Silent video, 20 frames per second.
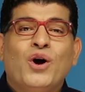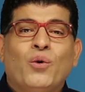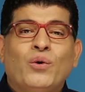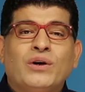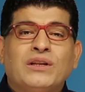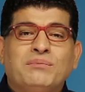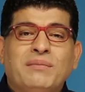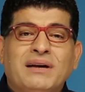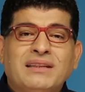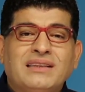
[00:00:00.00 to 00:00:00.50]

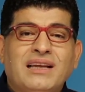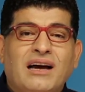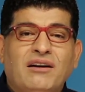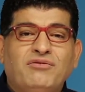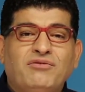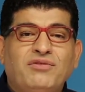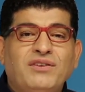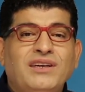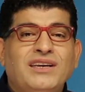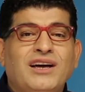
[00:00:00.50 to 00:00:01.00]
واتمتع
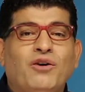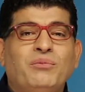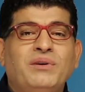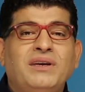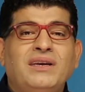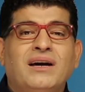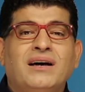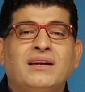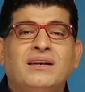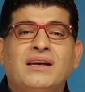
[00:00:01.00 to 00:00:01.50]
فيه
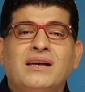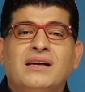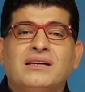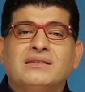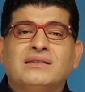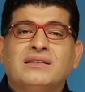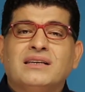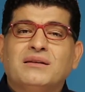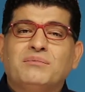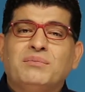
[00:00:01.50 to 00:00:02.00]
يوميا
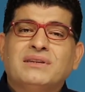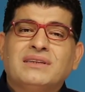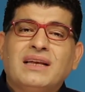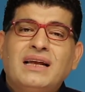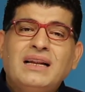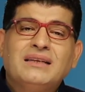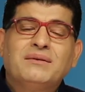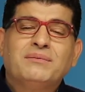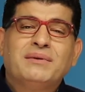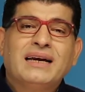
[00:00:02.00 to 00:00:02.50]
صرت
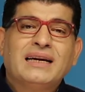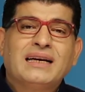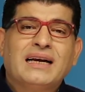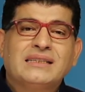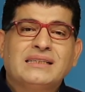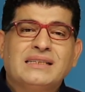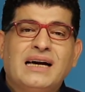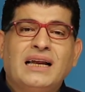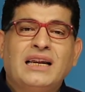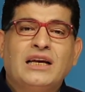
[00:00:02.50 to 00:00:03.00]
بطلت
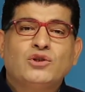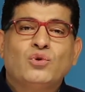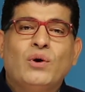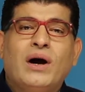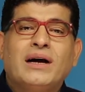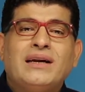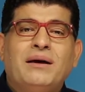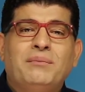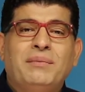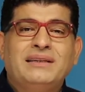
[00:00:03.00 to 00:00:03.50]
مركز على شو
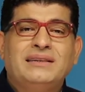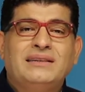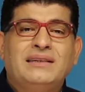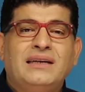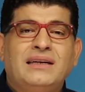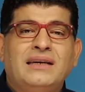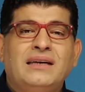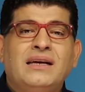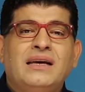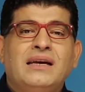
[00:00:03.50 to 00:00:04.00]
انا
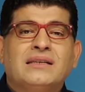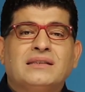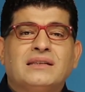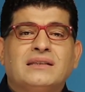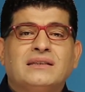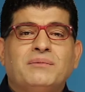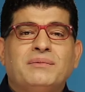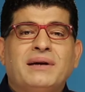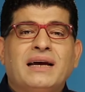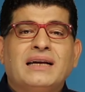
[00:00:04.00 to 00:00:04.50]
بدي
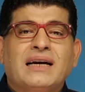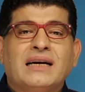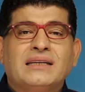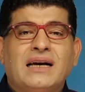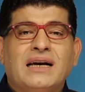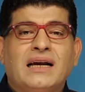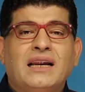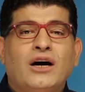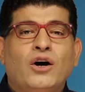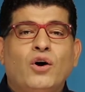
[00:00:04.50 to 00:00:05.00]
صرت مركز
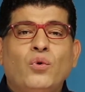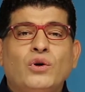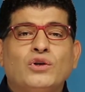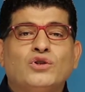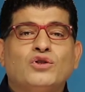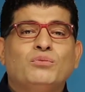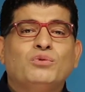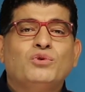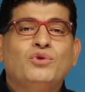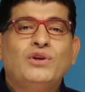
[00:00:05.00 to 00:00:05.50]
على هو
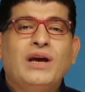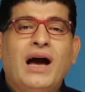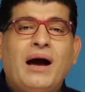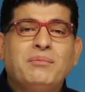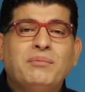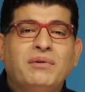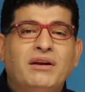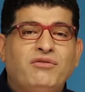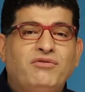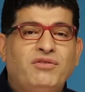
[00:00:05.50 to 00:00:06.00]
شو بده
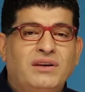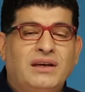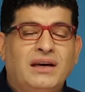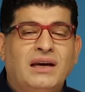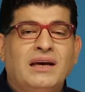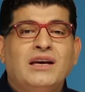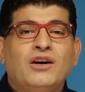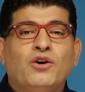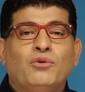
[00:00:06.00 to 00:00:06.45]
يعمل فيي